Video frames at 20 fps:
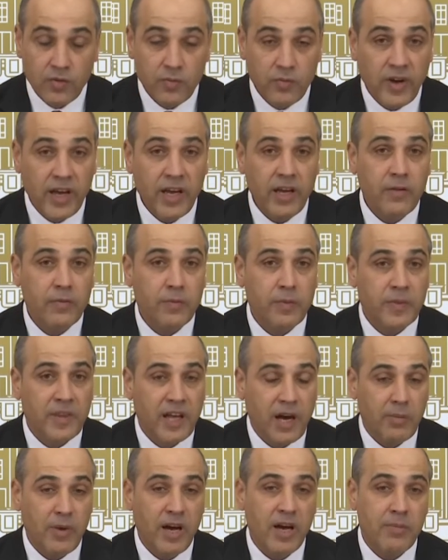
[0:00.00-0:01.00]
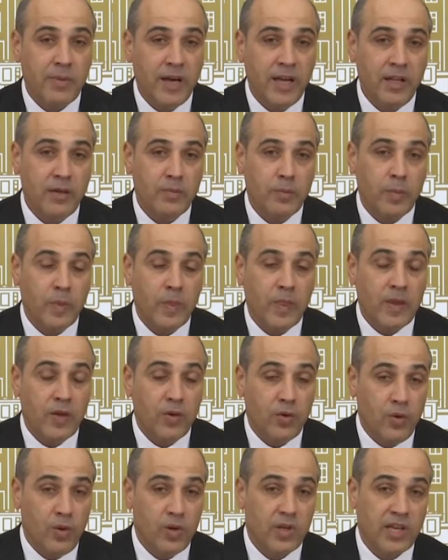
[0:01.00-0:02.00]
Ve tamamen
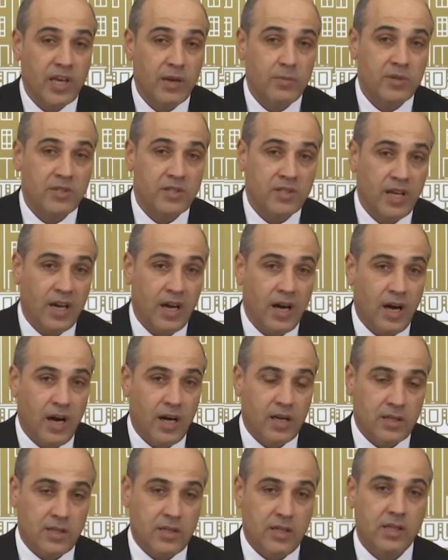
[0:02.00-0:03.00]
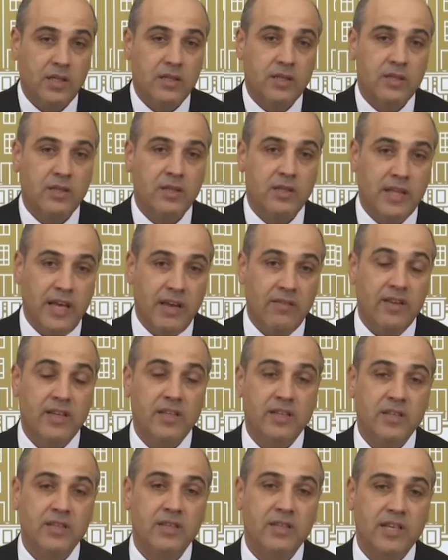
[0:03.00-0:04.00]
ülkemizde artık
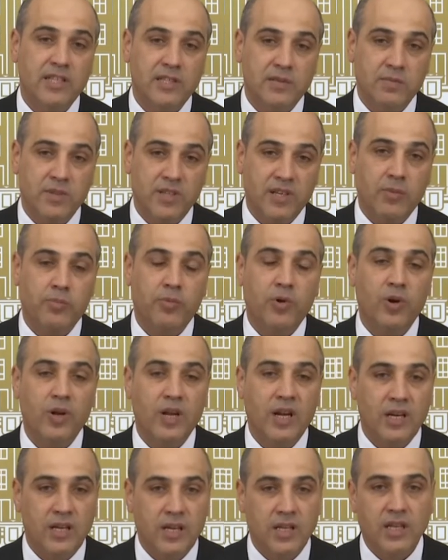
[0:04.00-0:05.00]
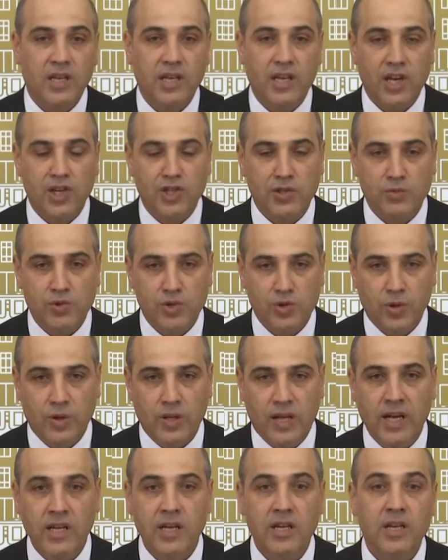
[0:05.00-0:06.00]
devletin resmi raporlarına da geçmiş
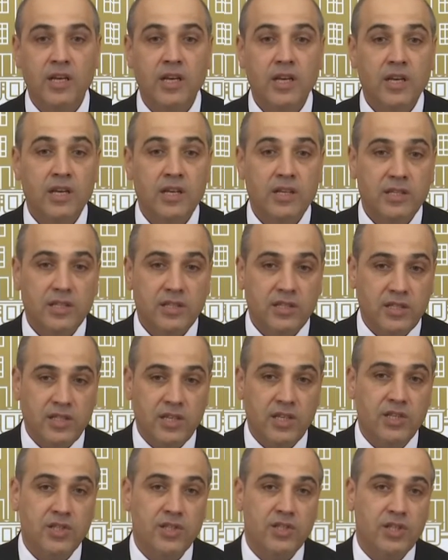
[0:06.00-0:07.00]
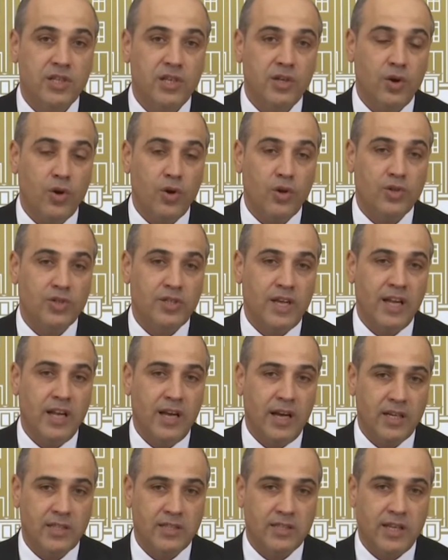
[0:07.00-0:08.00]
olan zincir özel
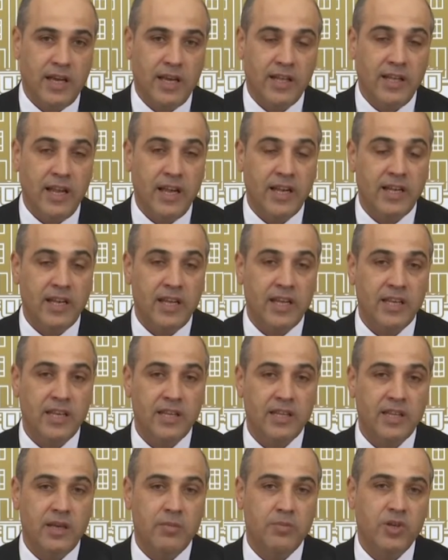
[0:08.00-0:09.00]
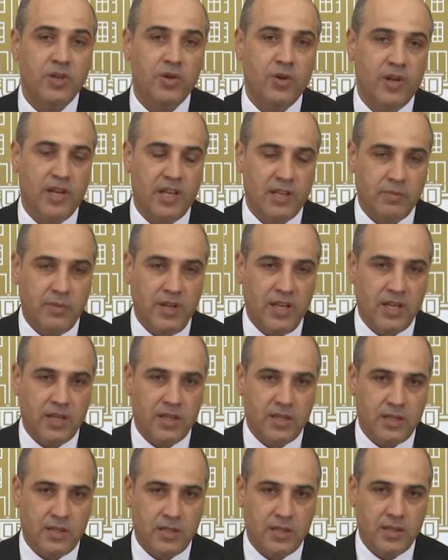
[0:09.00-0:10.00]
hastaneler lehinde bir
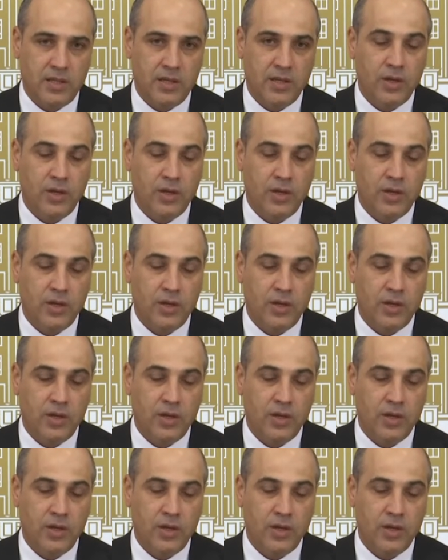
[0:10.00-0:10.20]
yönetmeliktir.